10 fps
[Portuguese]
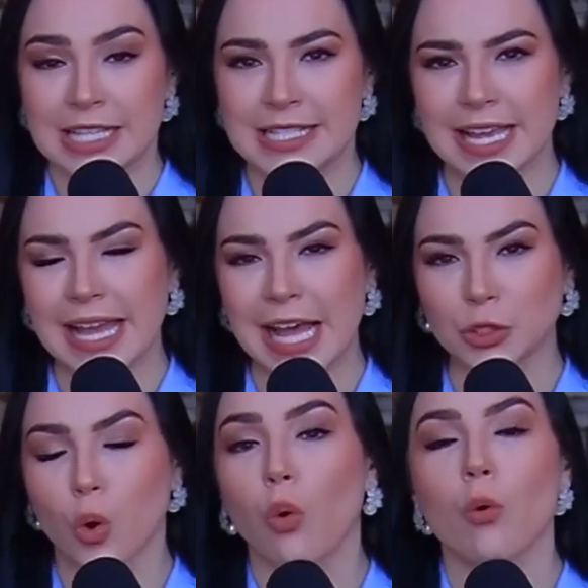Sem
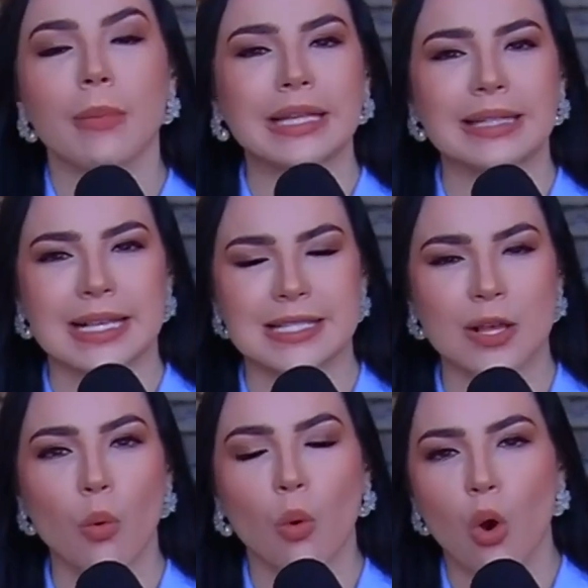a
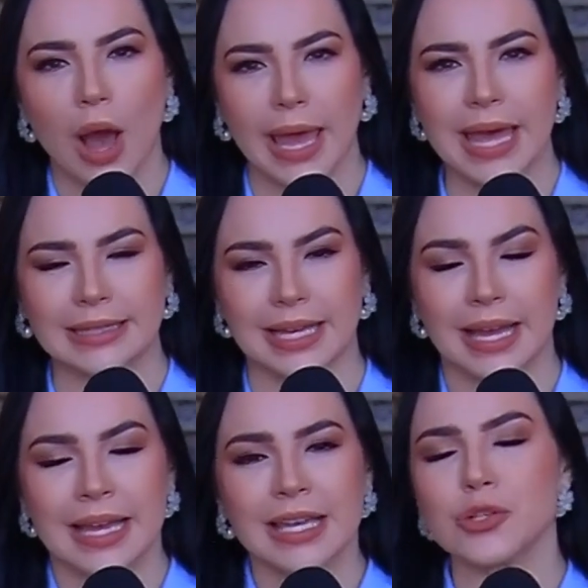documentação
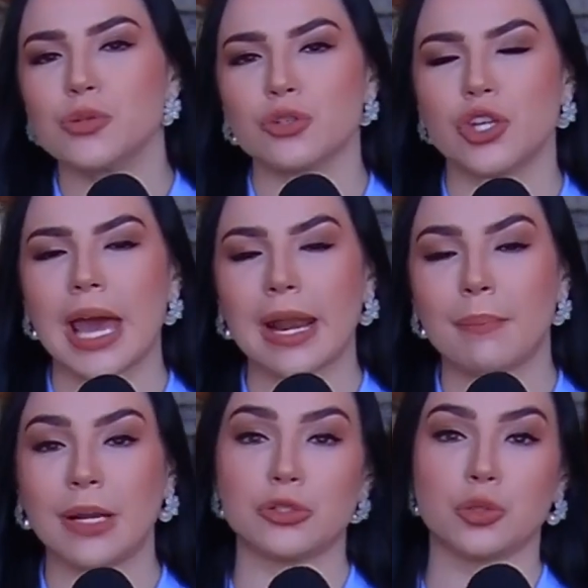correta, isso
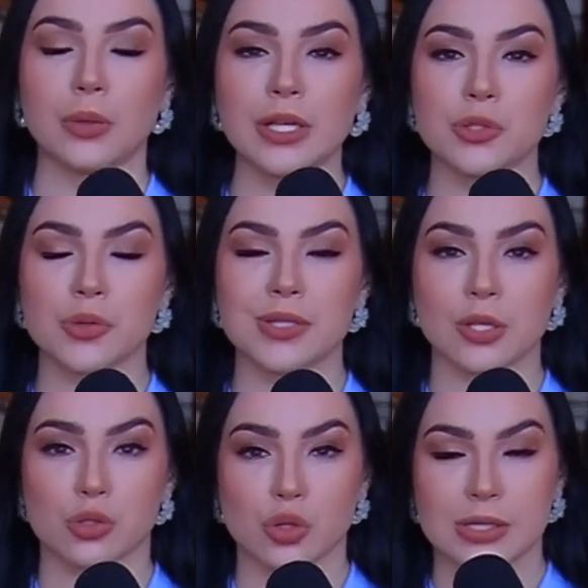gera
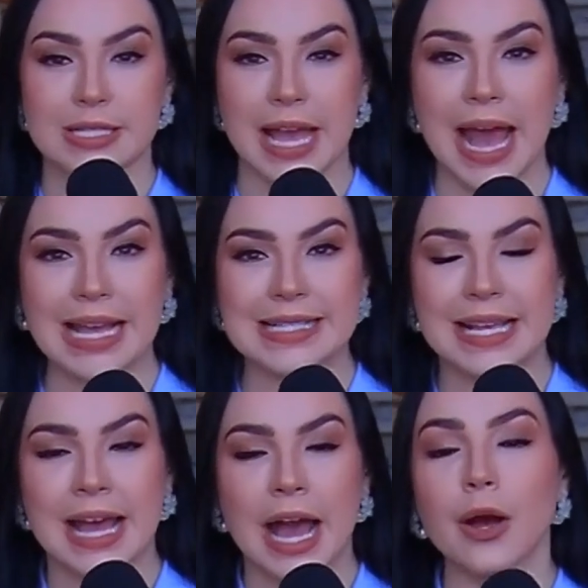prejuízos
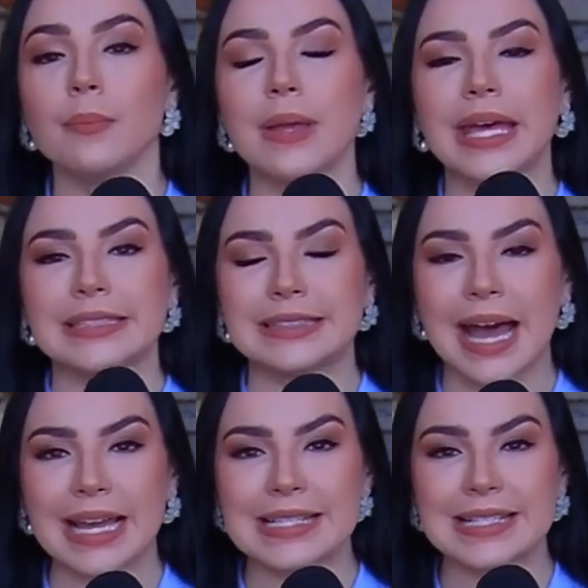sociais,
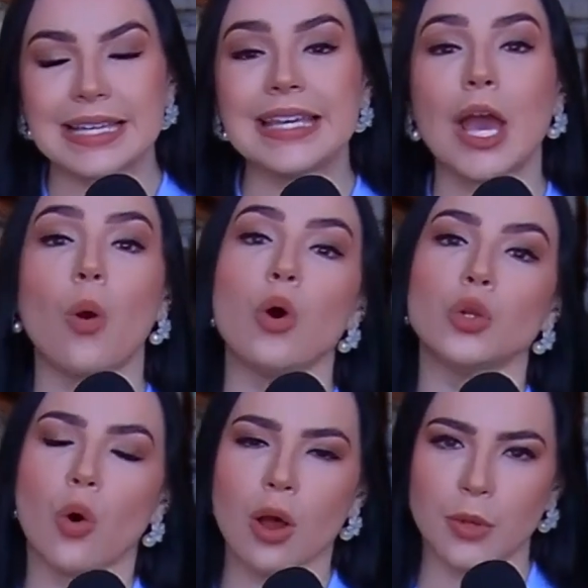ambientais e
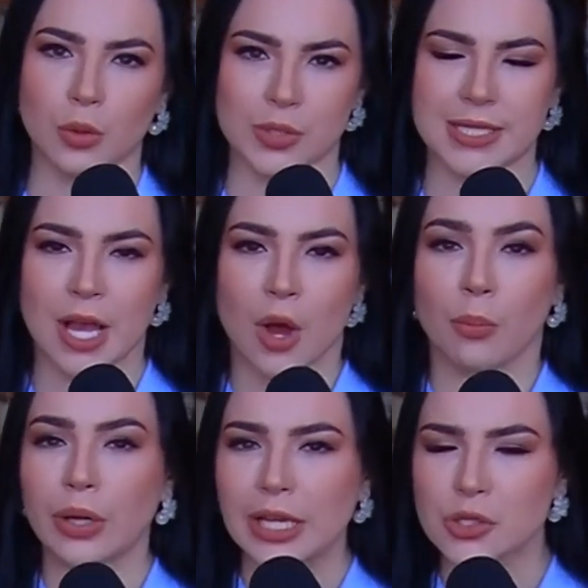econômicos.
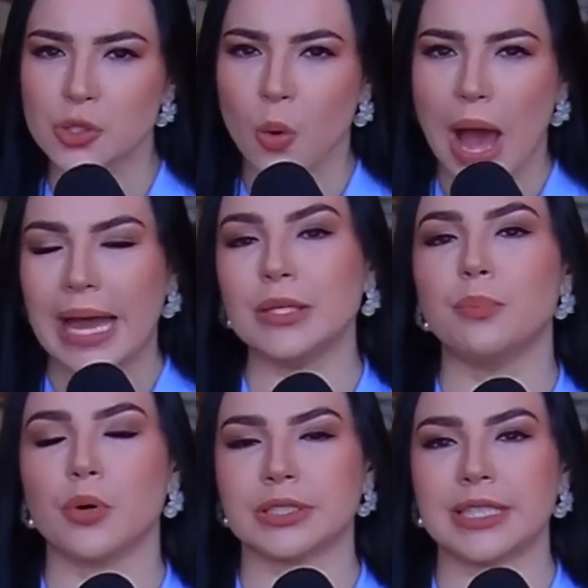Por isso, a
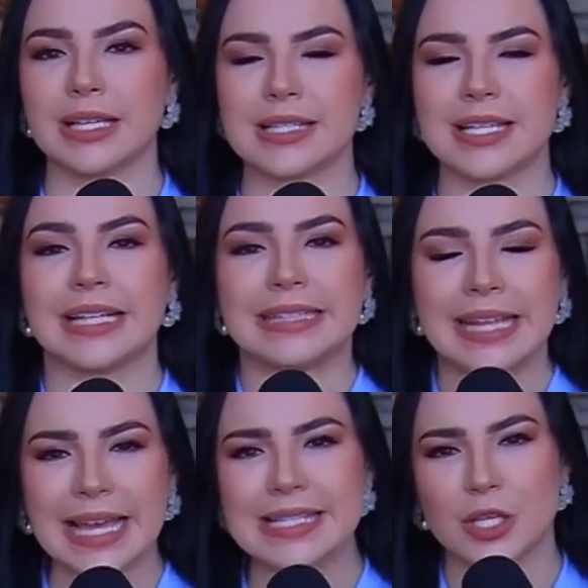importância
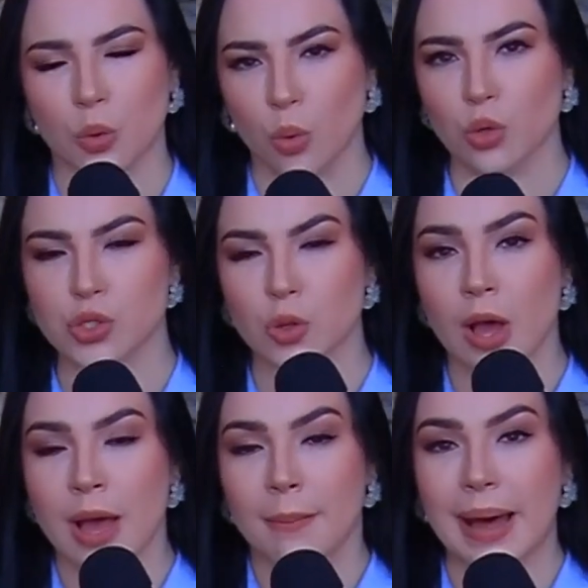desse curso
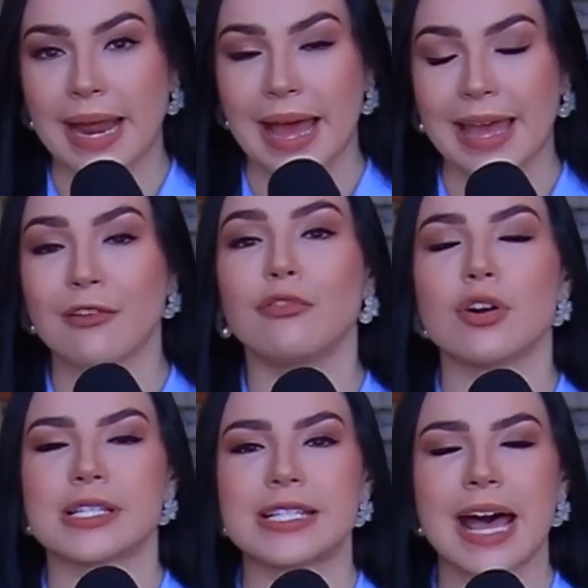para
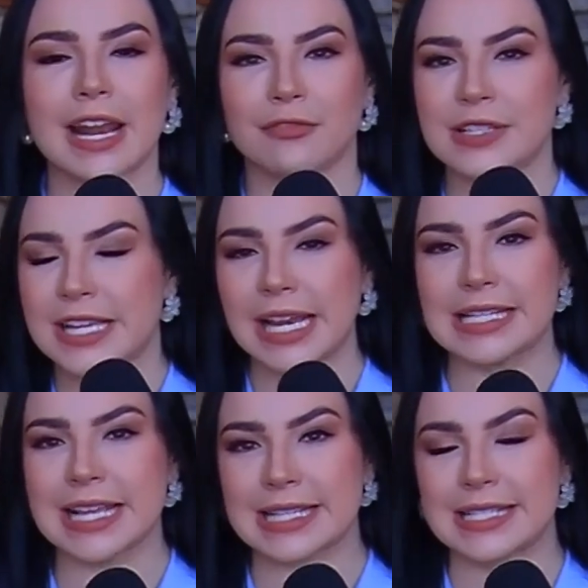reforçar a
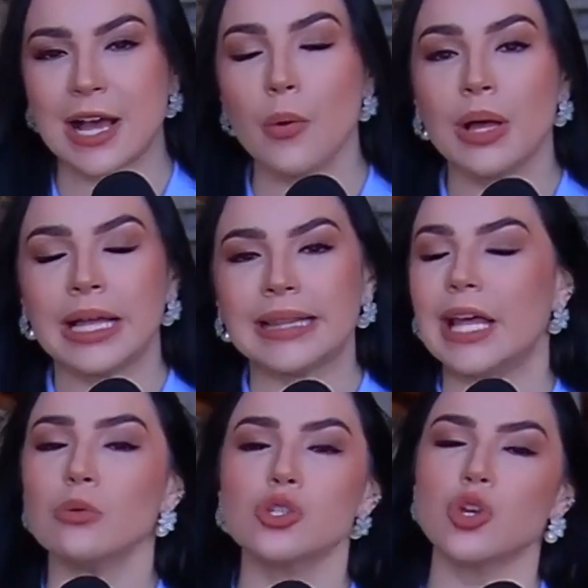fiscalização
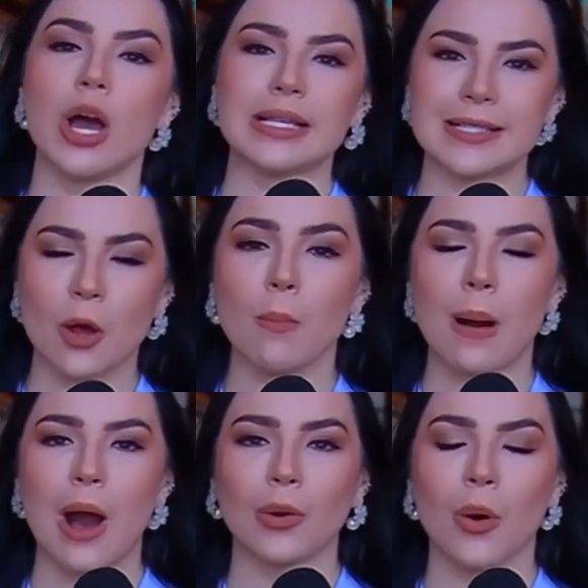não só em São
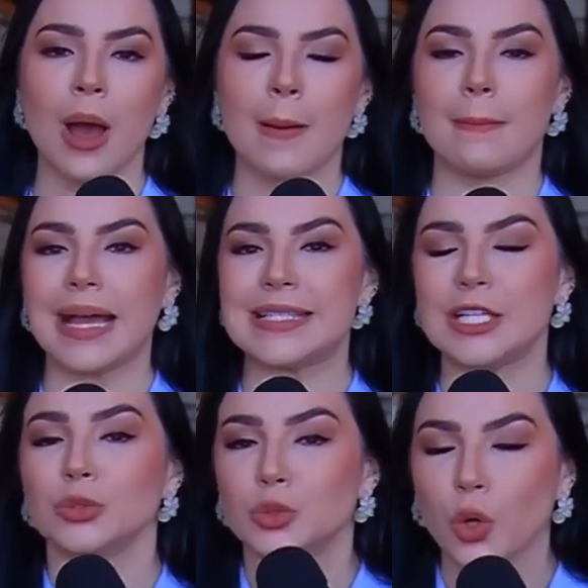Paulo,
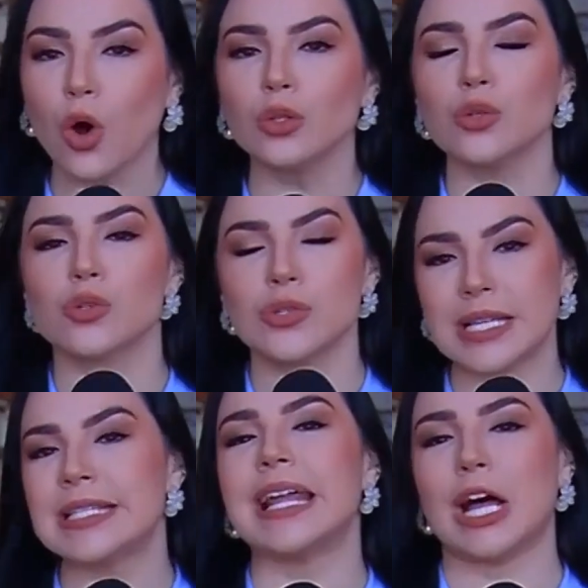mas em todos os
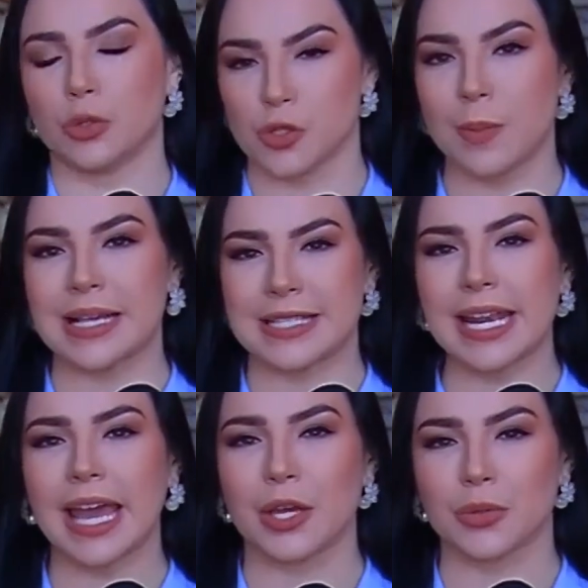estados
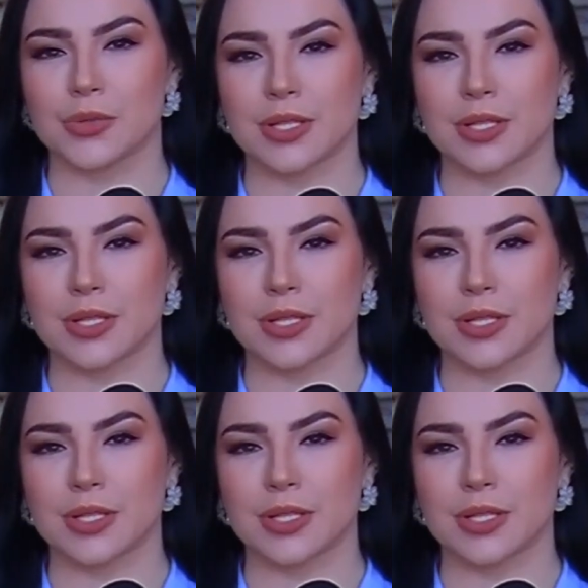brasileiros.